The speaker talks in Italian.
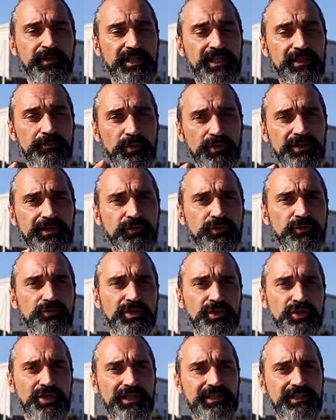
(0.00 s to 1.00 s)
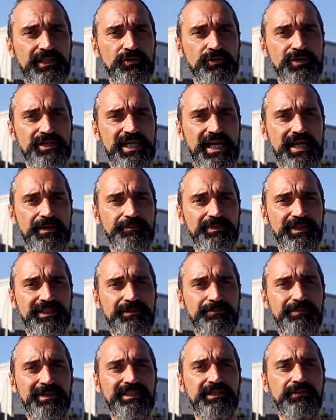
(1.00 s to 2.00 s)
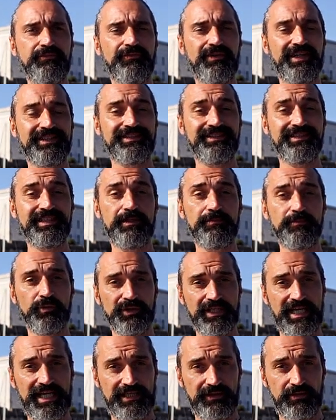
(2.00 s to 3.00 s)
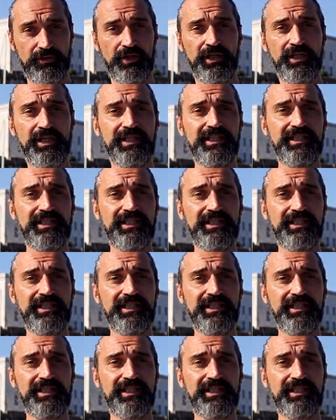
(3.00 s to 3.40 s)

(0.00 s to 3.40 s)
Il motivo di una scelta così ampia dipende infatti dal modello,